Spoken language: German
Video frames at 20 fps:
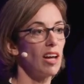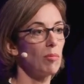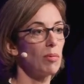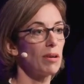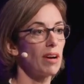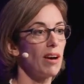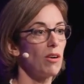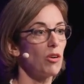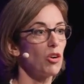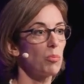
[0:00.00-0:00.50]

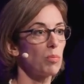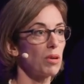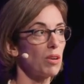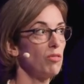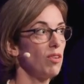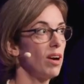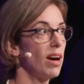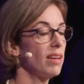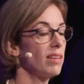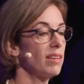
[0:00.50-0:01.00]
aber auch
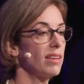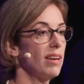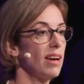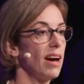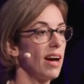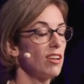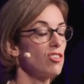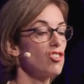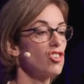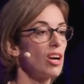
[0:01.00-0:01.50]

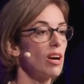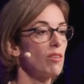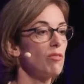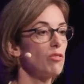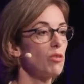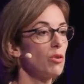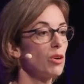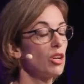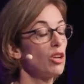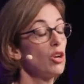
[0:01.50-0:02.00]
private
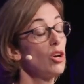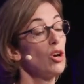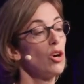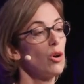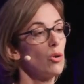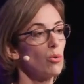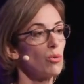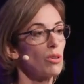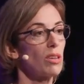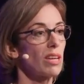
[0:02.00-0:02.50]
Anschaffungen
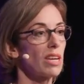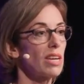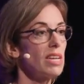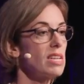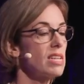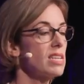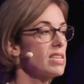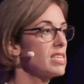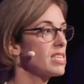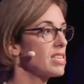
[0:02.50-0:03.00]
und
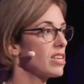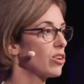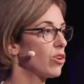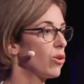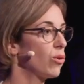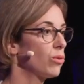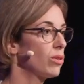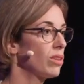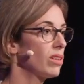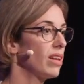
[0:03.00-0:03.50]
drittens
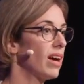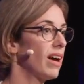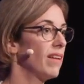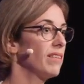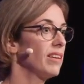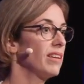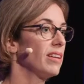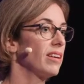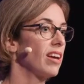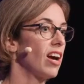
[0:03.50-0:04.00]
konnten
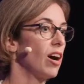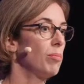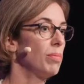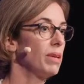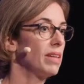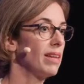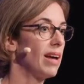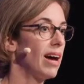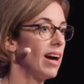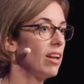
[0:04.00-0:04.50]
an den
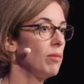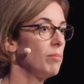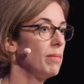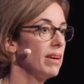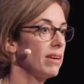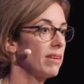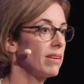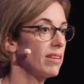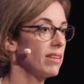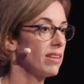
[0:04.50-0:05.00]

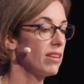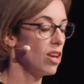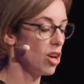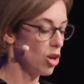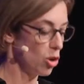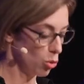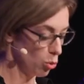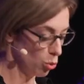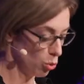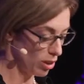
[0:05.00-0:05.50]
Kapitalmärkten
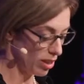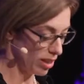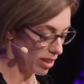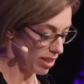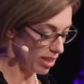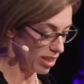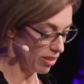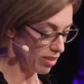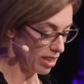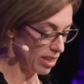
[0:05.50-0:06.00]

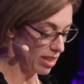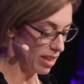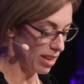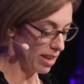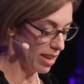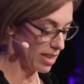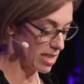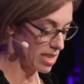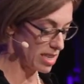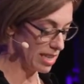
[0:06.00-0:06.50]
gute
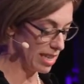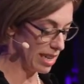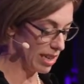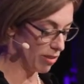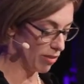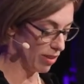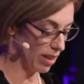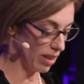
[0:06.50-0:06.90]
Gewinne erzielt